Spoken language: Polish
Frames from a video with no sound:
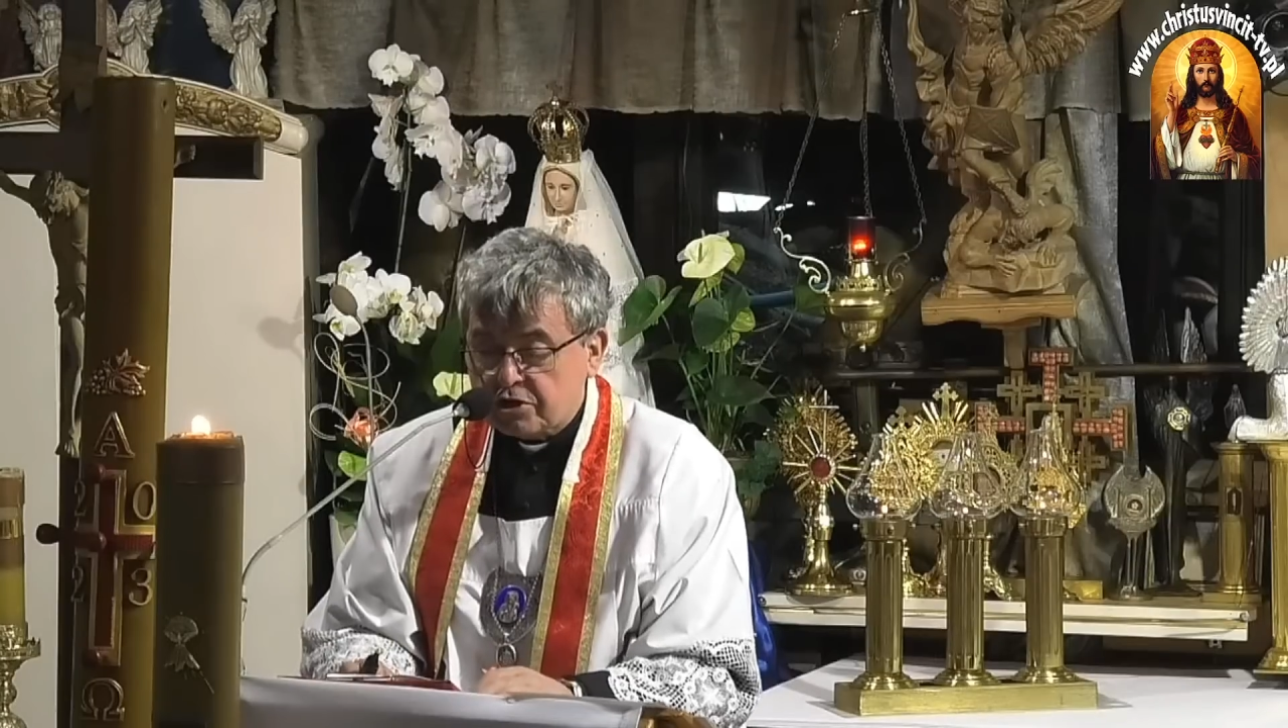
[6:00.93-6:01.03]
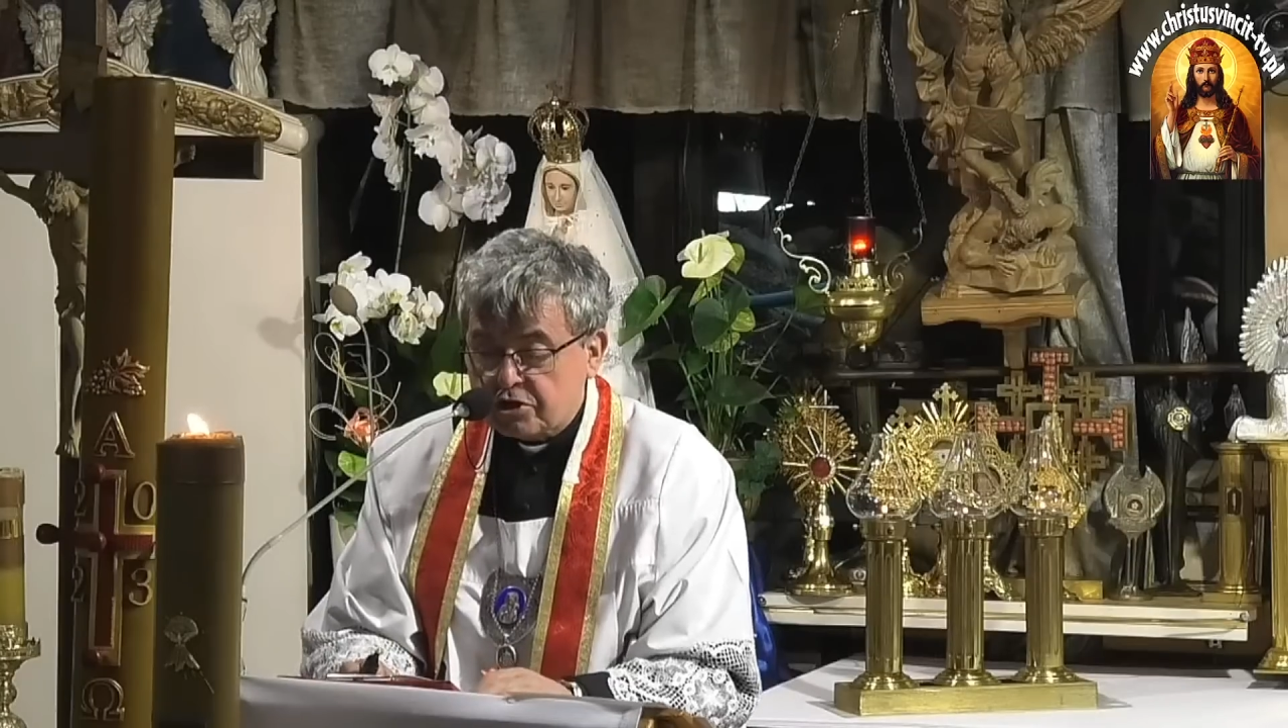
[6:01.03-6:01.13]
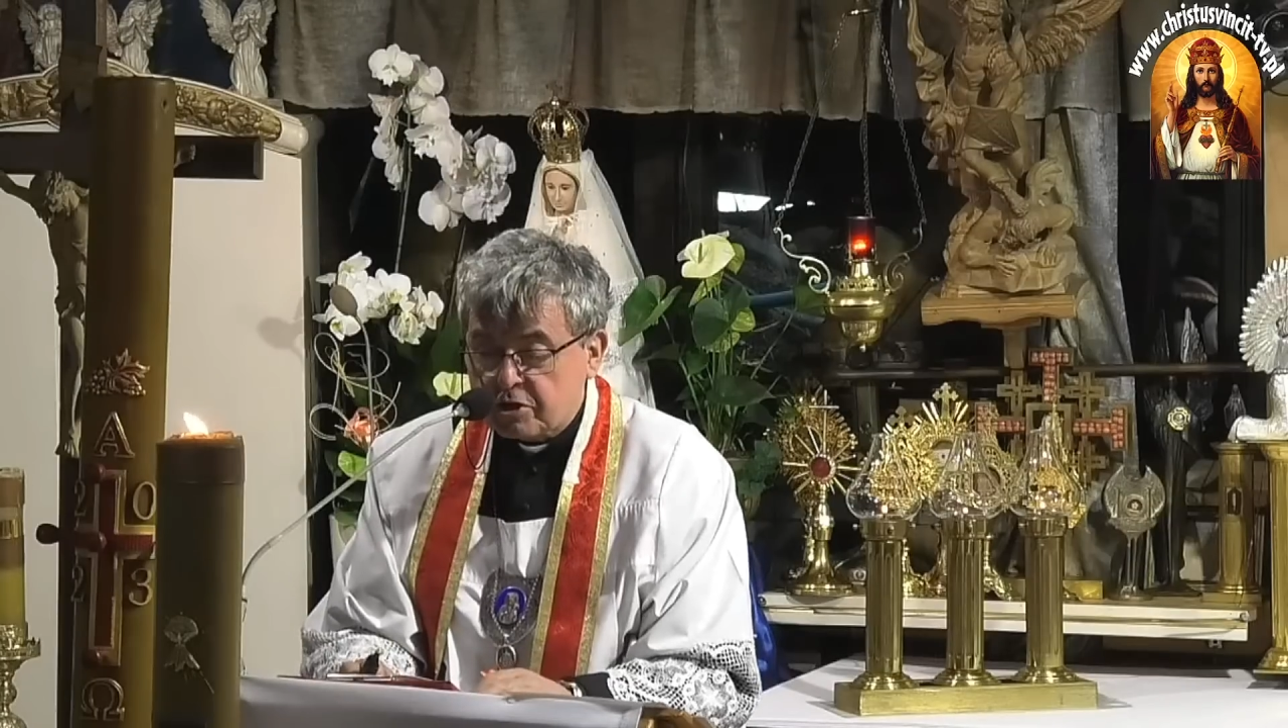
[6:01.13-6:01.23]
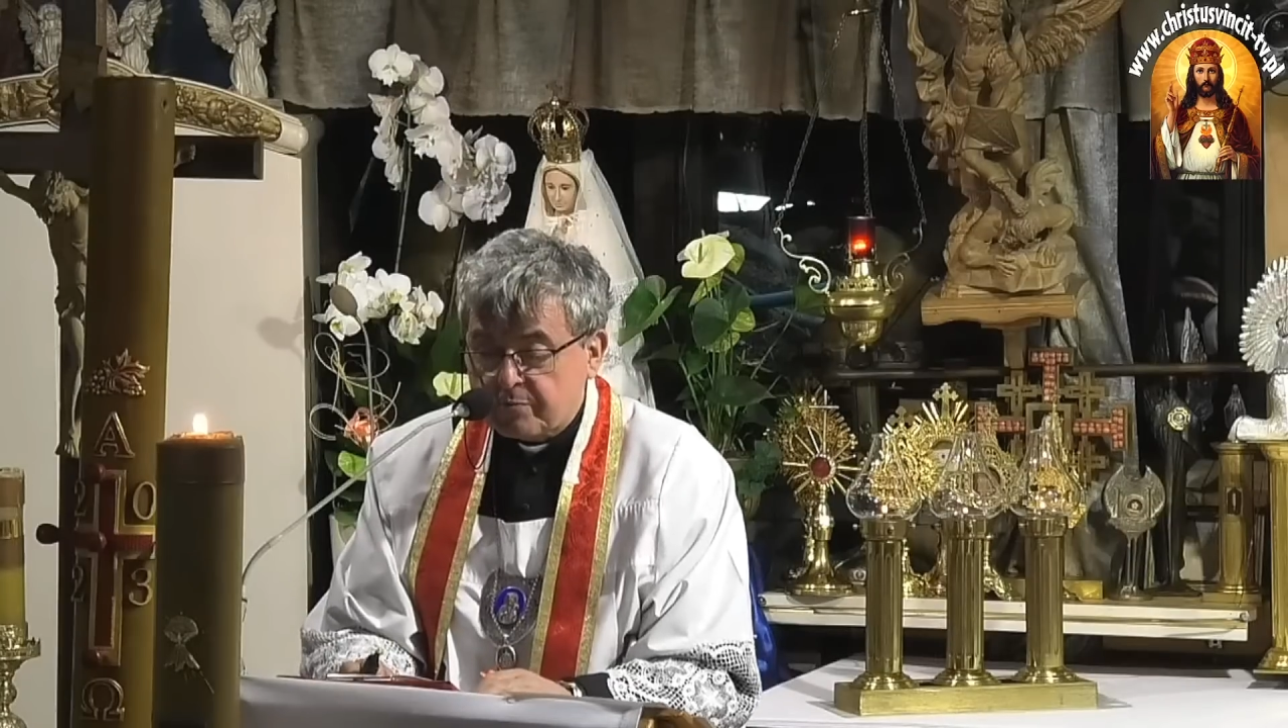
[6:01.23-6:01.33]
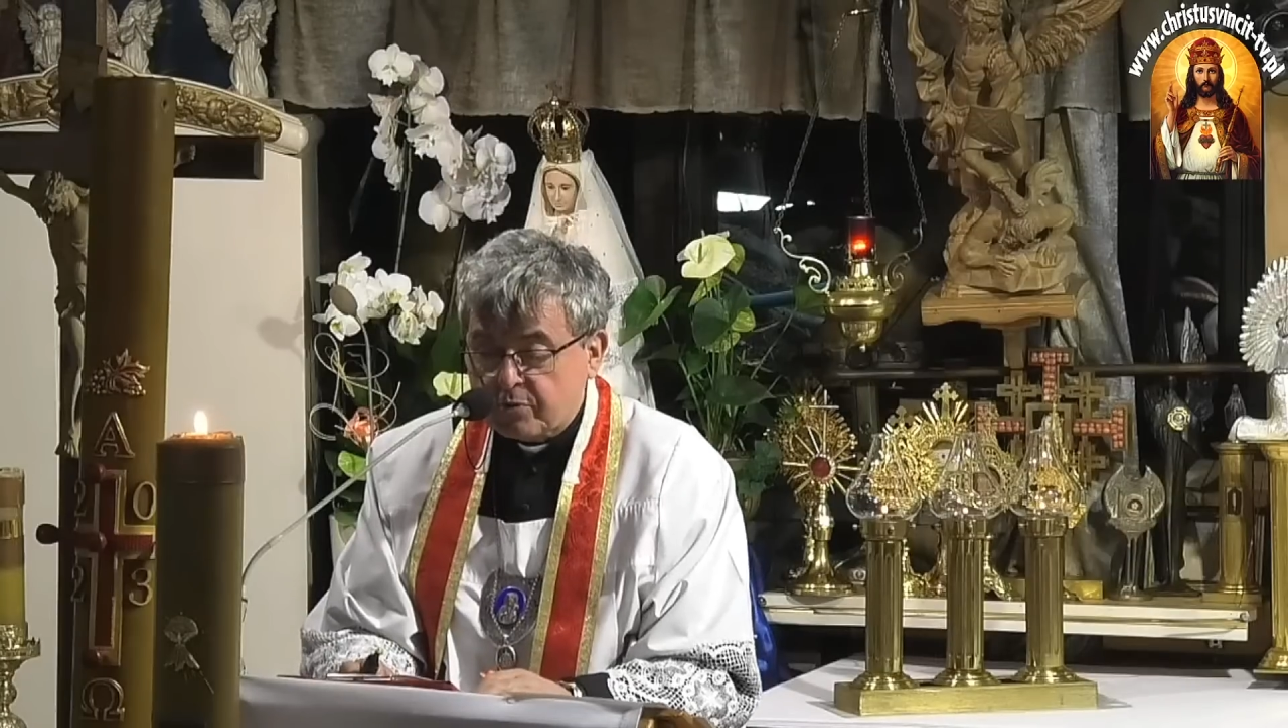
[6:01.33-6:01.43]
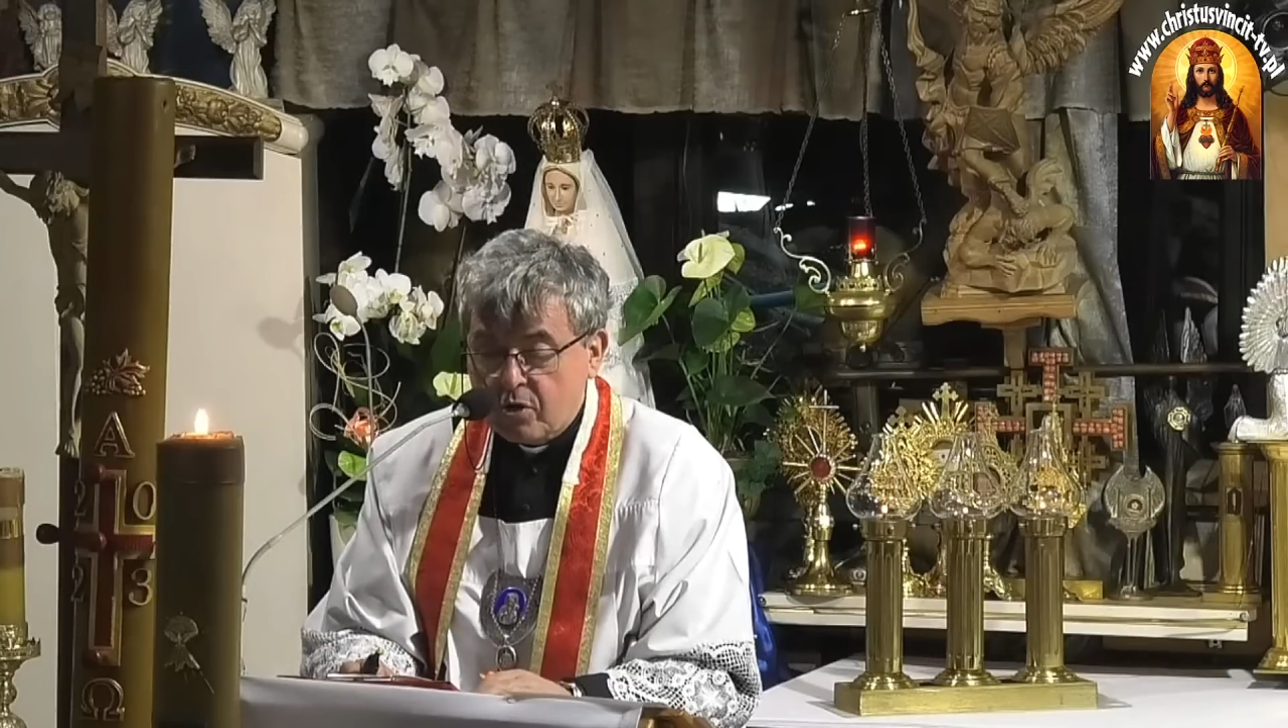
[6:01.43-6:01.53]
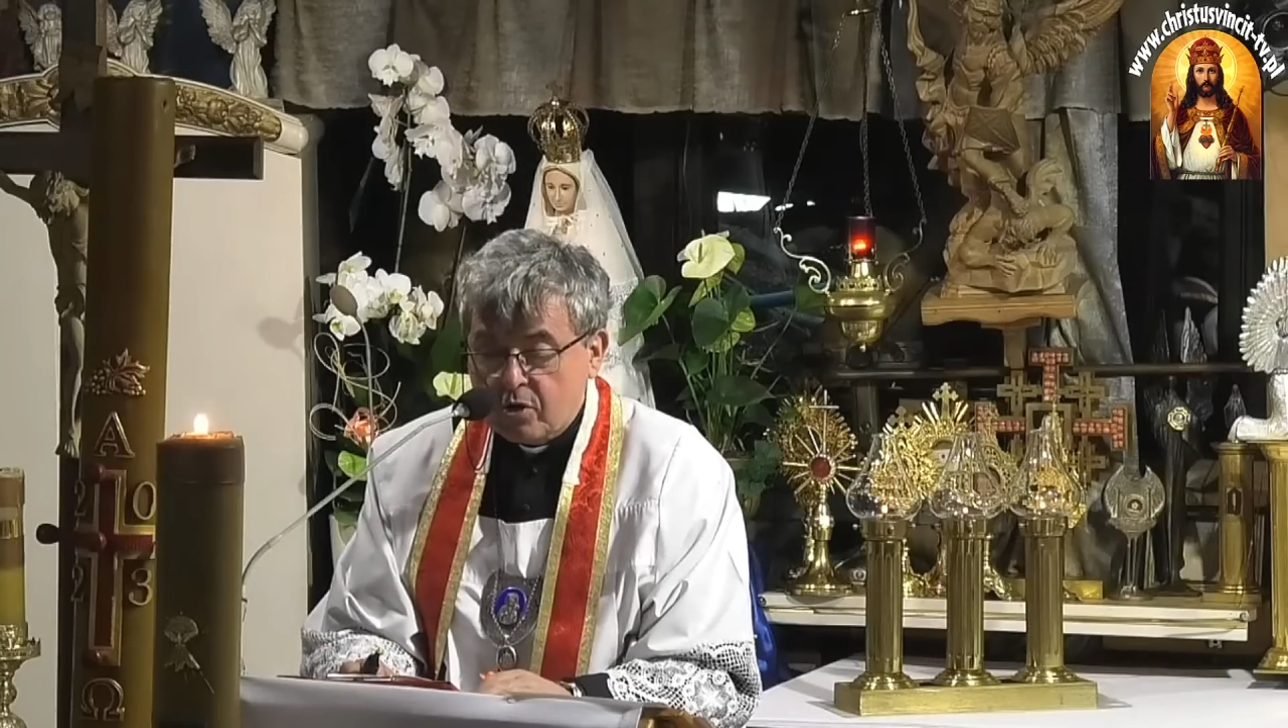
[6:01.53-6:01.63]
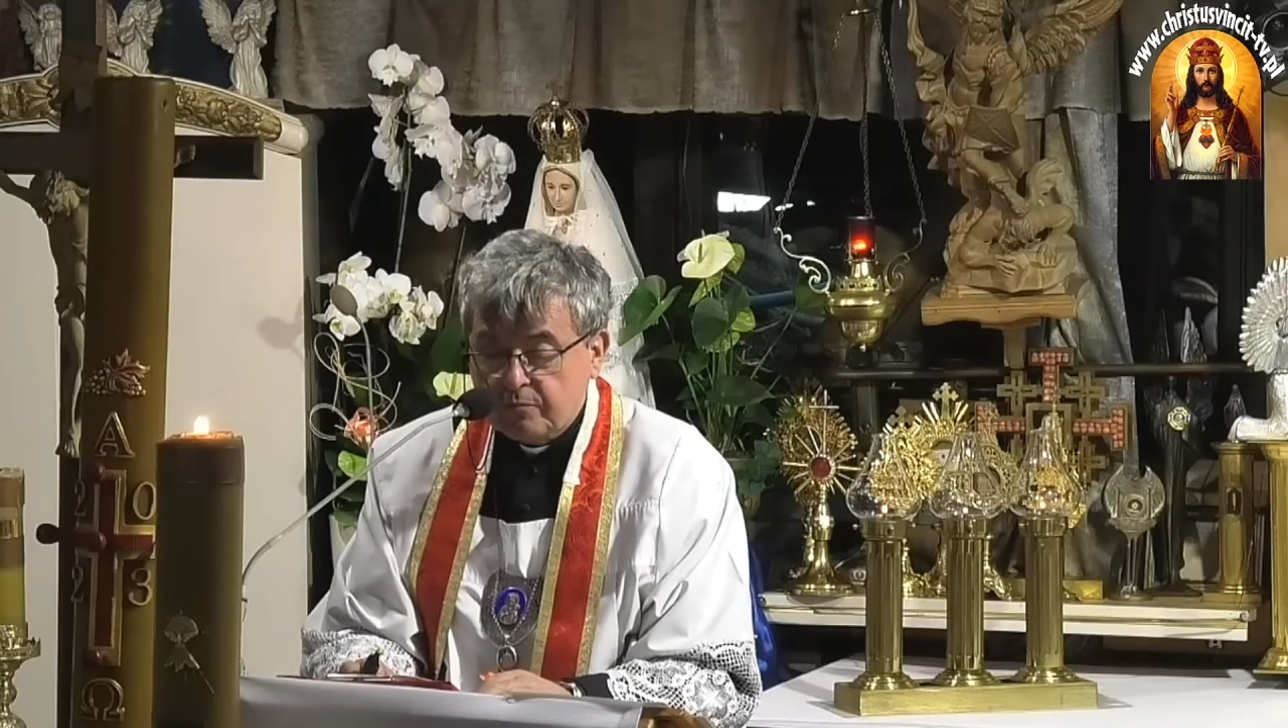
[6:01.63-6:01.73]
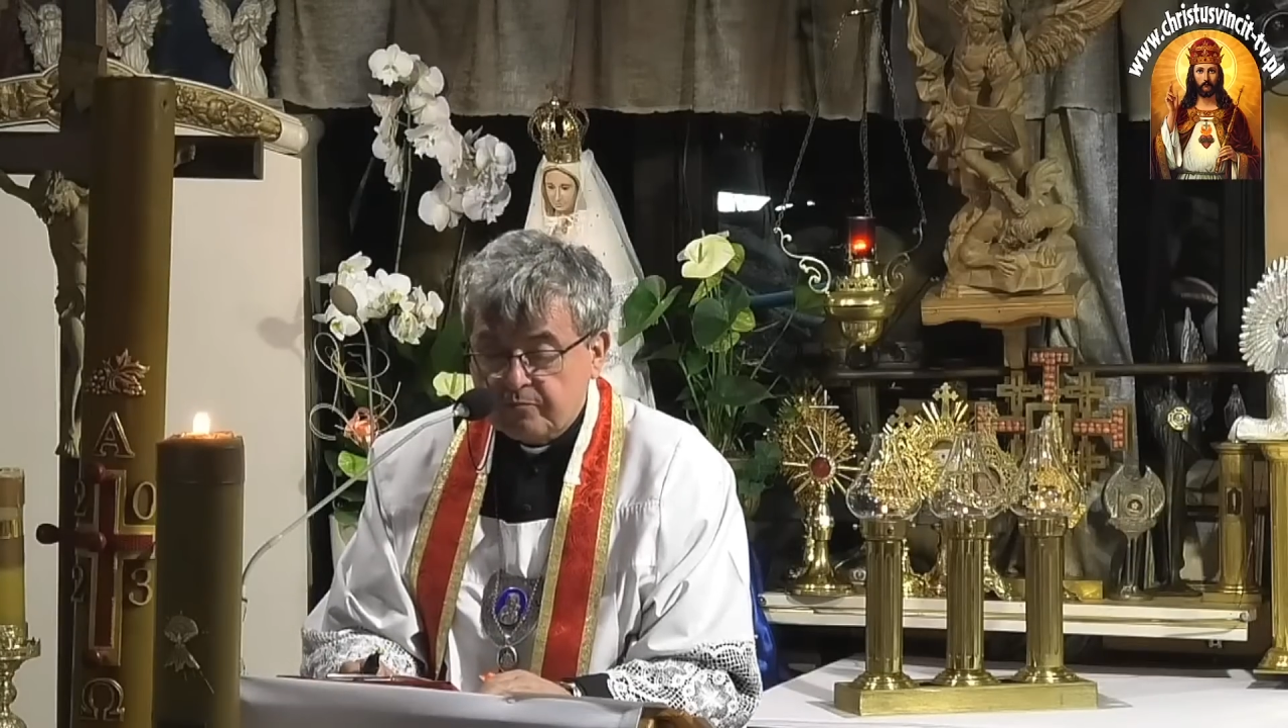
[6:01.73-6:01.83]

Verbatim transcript: szybko